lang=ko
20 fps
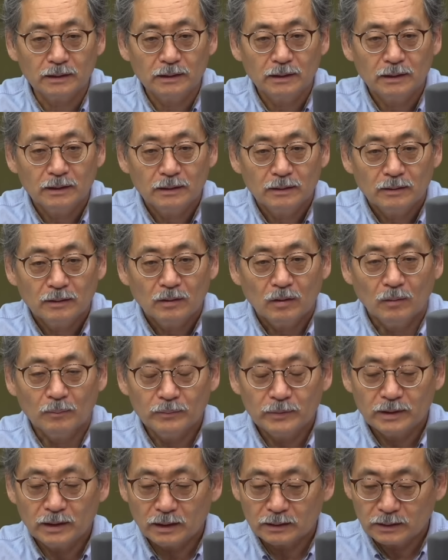네.
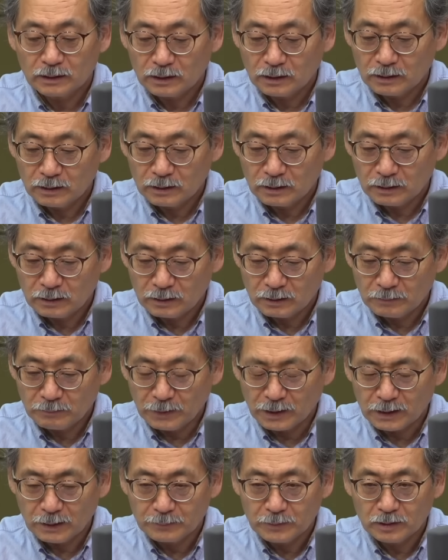엄밀하게
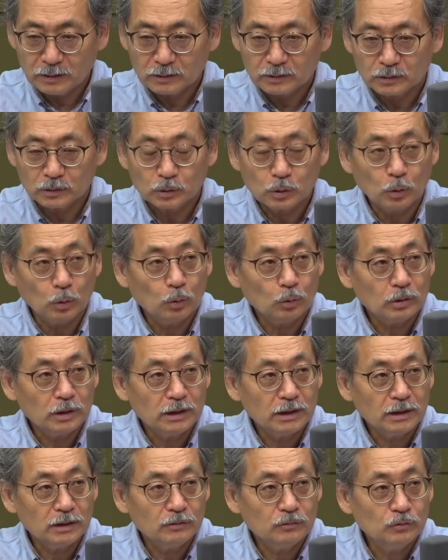말하면
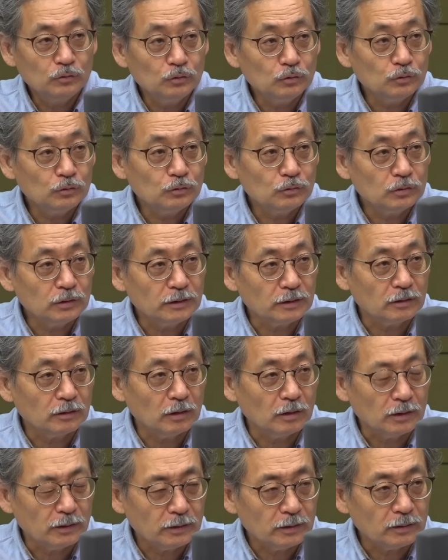조기류인
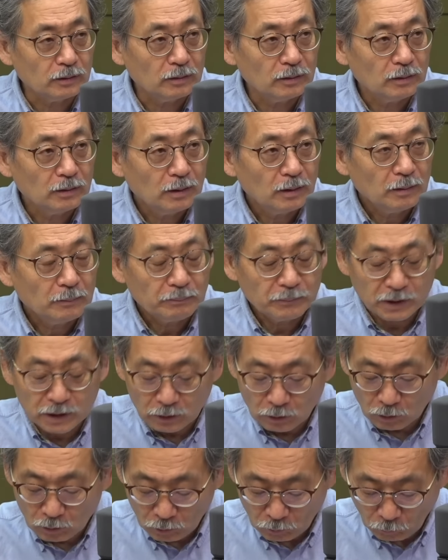거예요. 음.
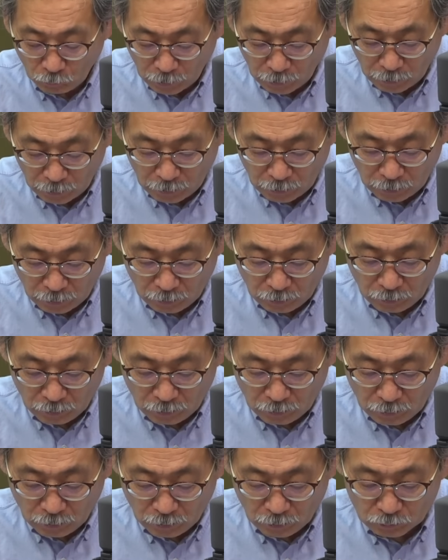민어과
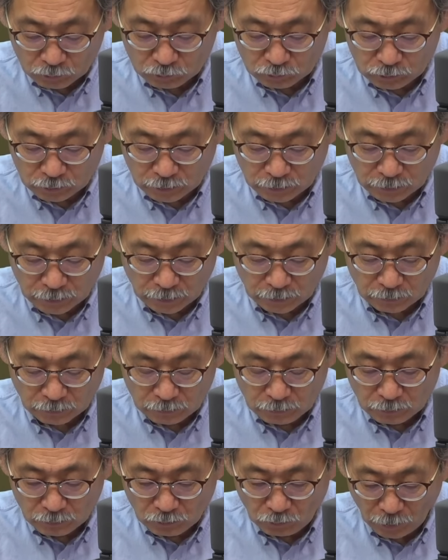어류들인데요.
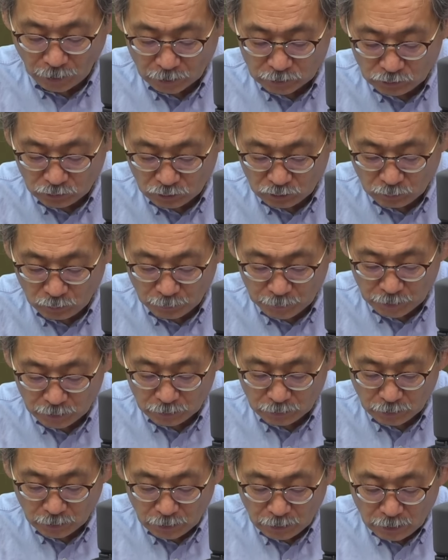네. 과학적으로 보면
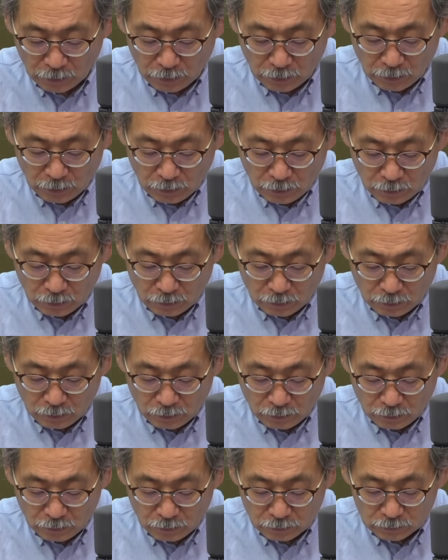
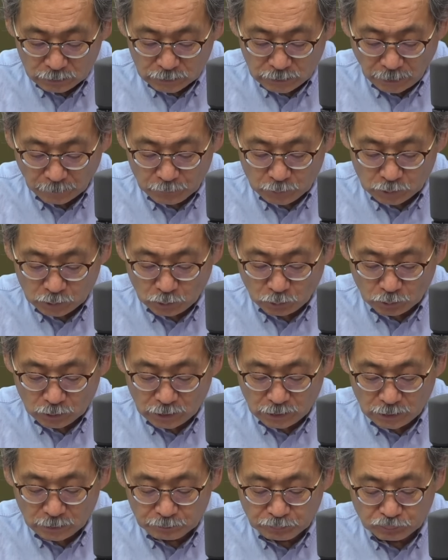어,
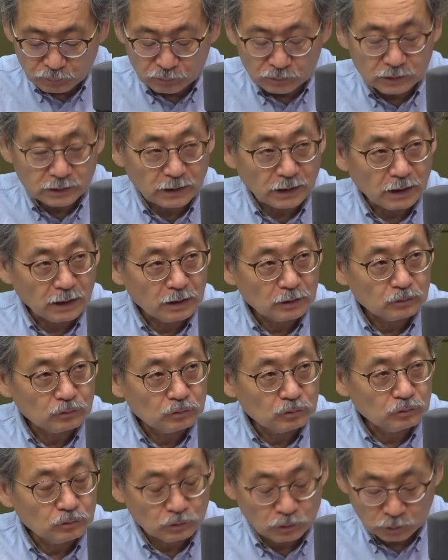참조기, 부세,
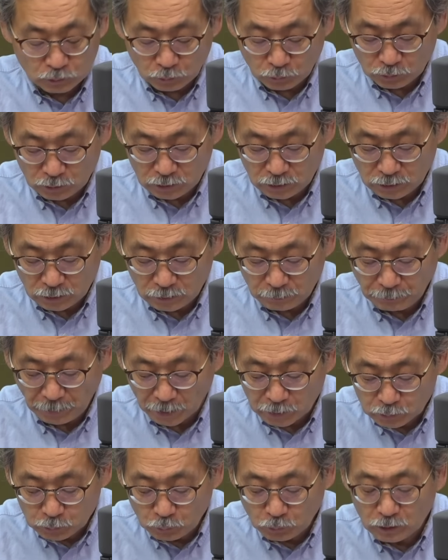수조기,
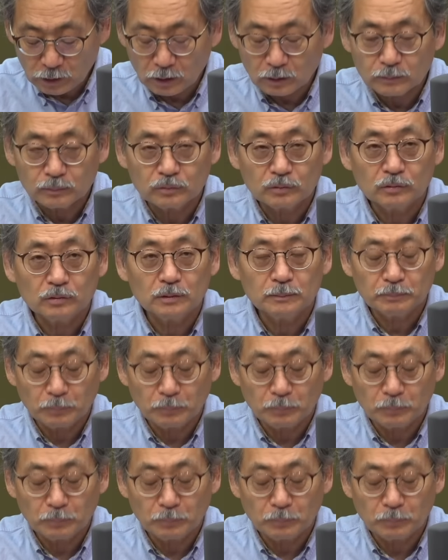백조기라고 부르는